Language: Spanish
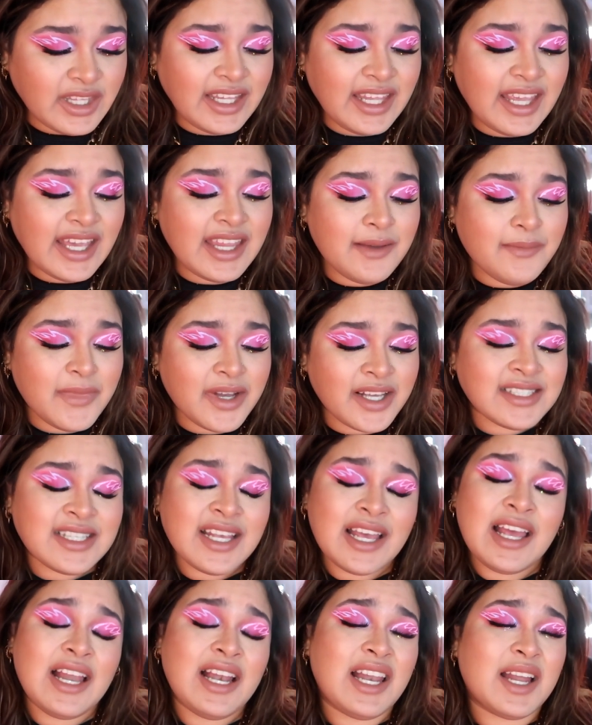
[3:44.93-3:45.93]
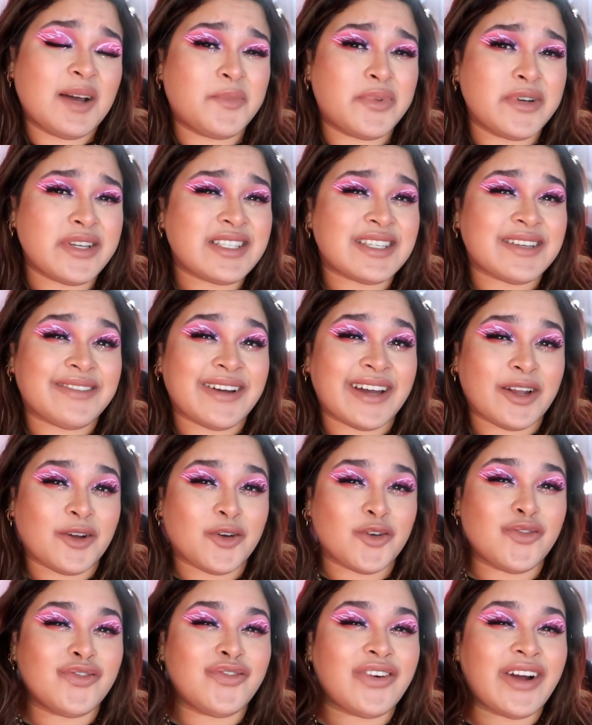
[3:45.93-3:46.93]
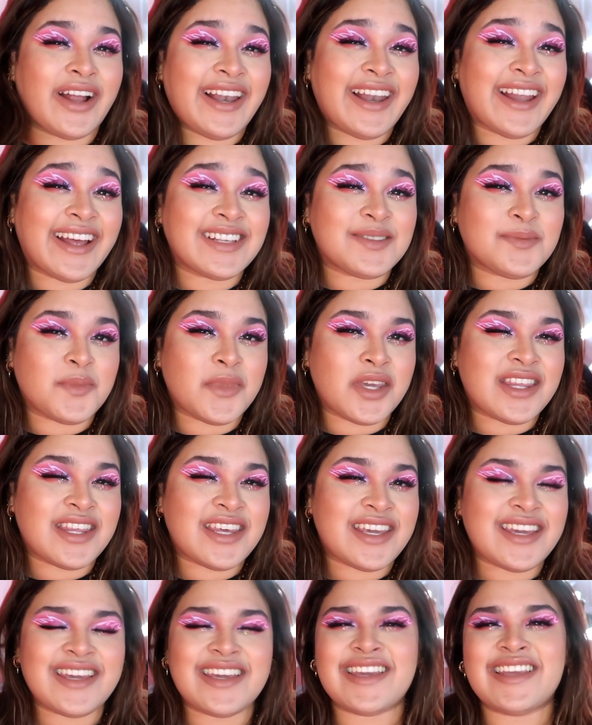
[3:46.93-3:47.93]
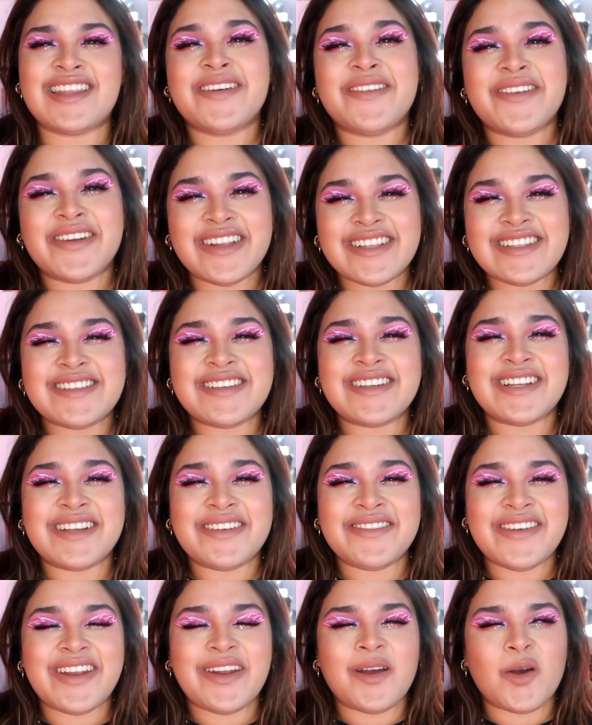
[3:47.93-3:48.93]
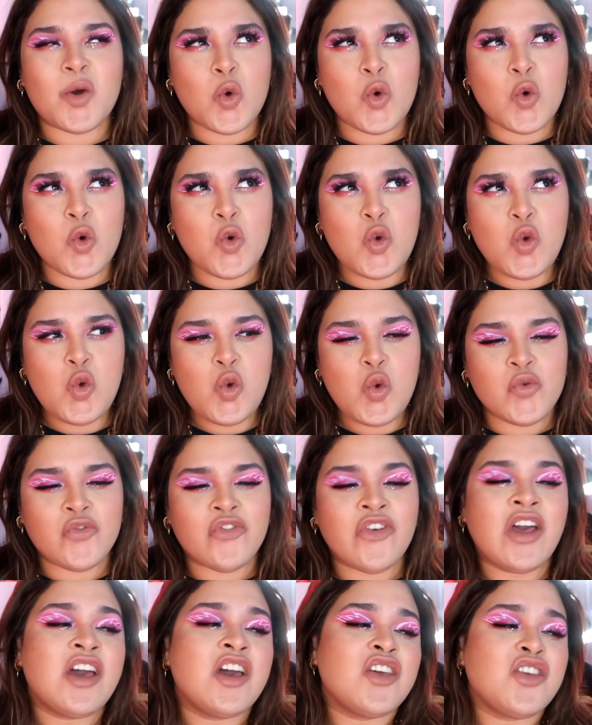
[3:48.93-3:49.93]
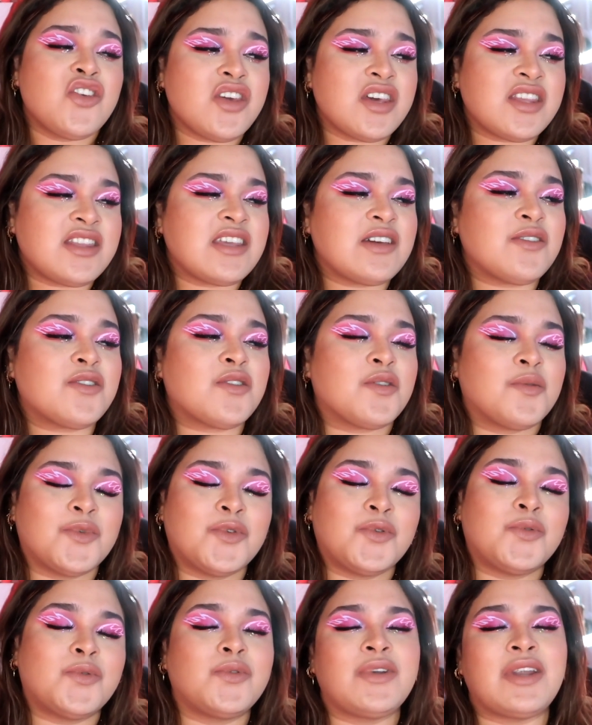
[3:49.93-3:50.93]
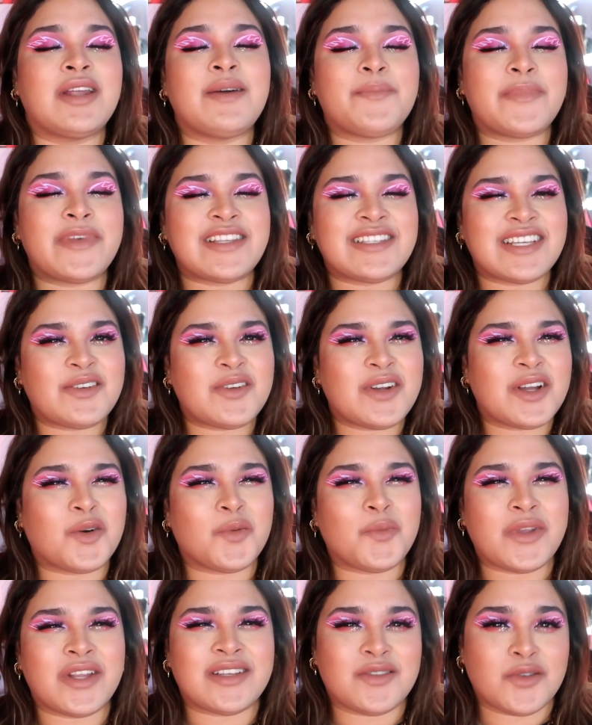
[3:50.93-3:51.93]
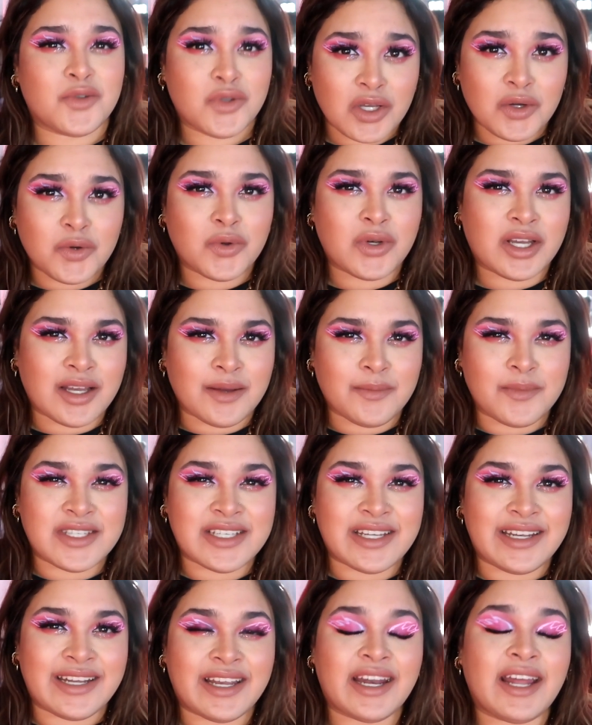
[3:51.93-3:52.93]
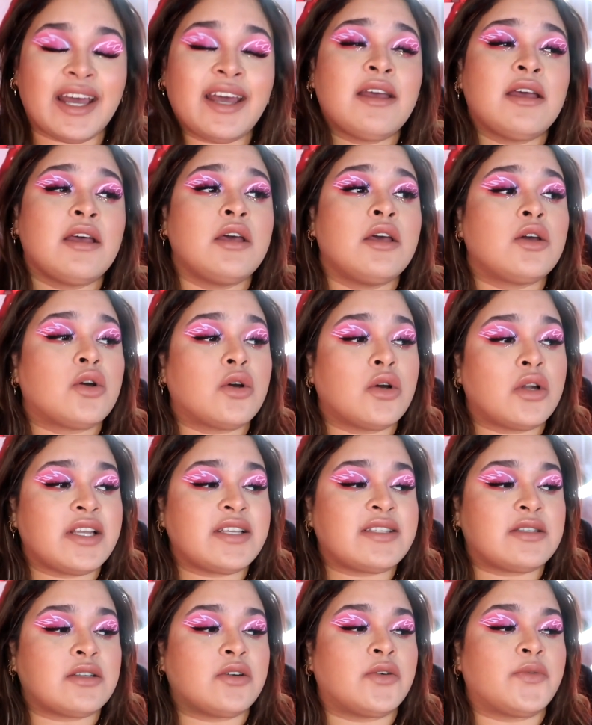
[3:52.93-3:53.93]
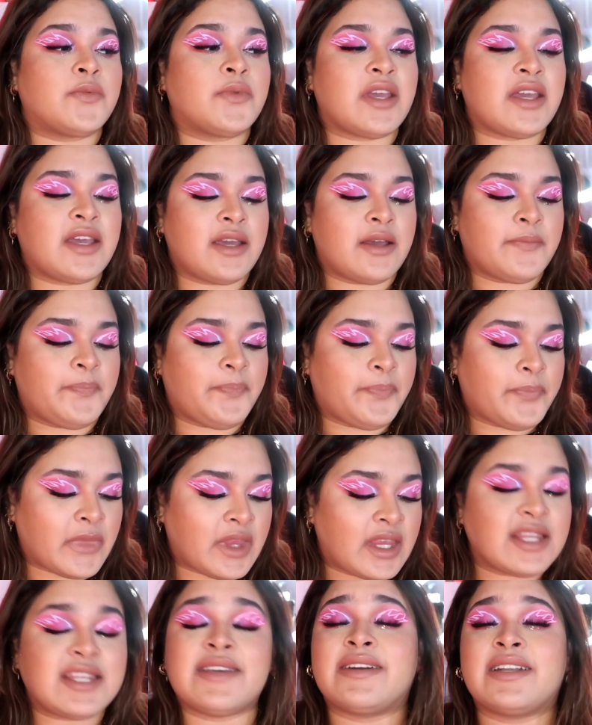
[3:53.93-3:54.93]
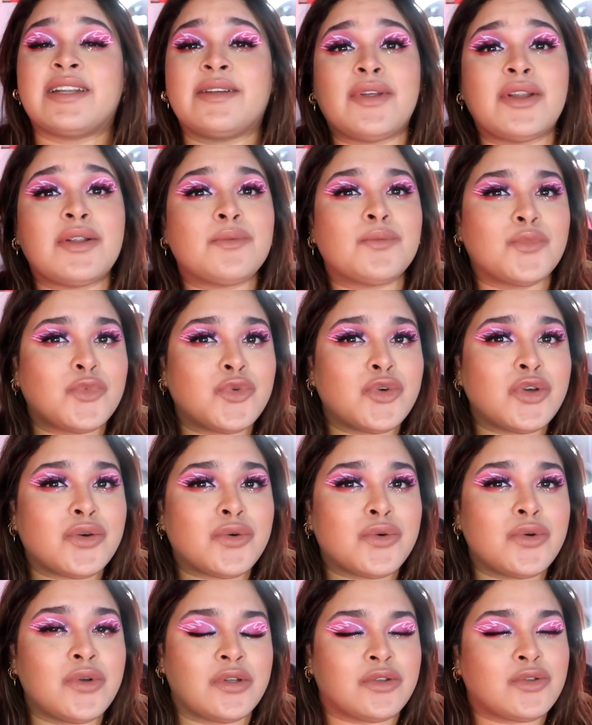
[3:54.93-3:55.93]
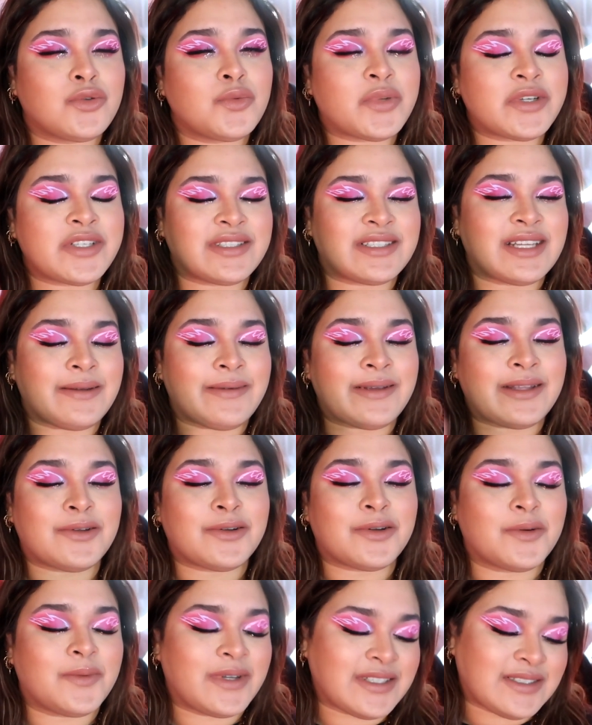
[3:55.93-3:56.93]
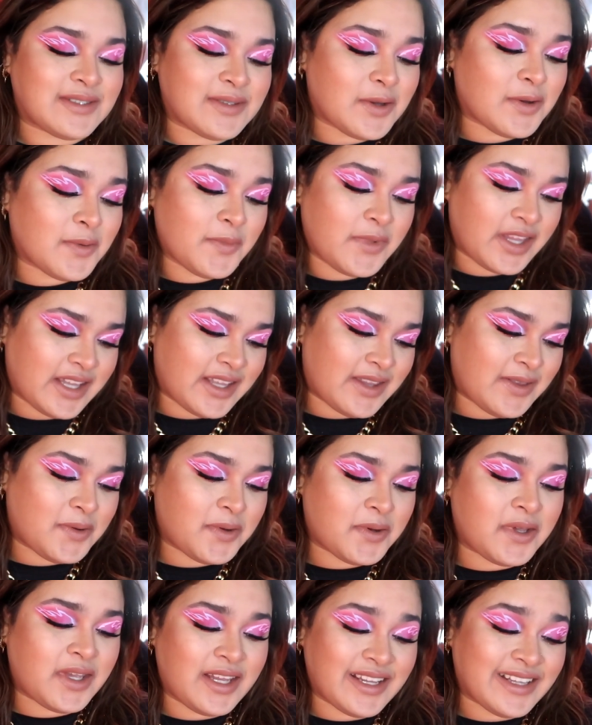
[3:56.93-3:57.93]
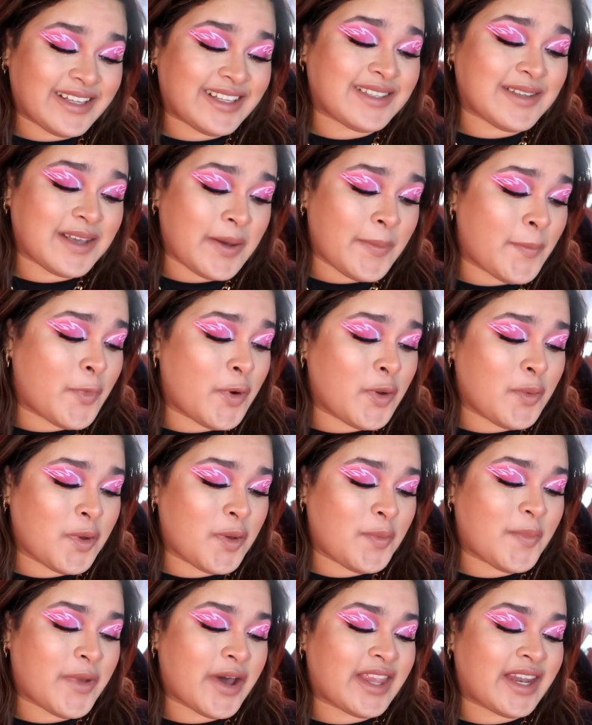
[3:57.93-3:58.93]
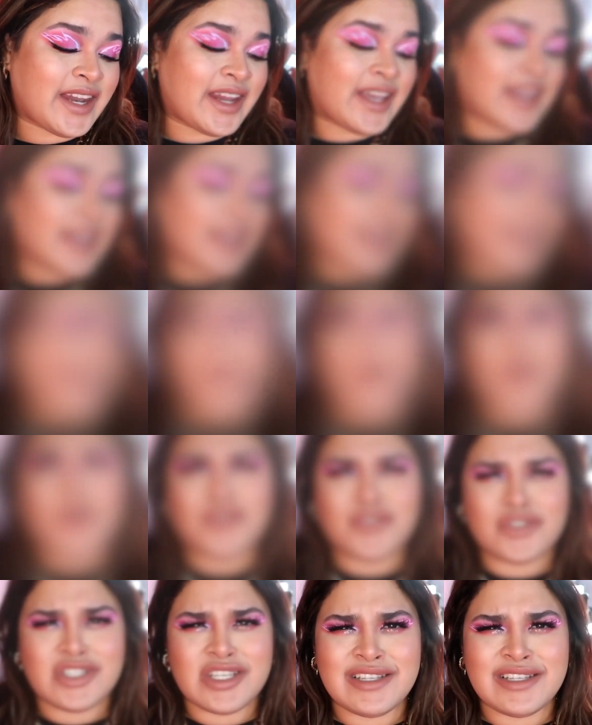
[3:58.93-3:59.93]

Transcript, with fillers: Y además la puedes llevar con faldas midi y de verdad te van a ver Uf, yo ya tengo como una pensada una combinación. Tengo una camisa negra con esto. Em, se van a ver muy cool. Tú puedes estar viendo cómo las estoy combinando y neta se ve muy muy padre. Con los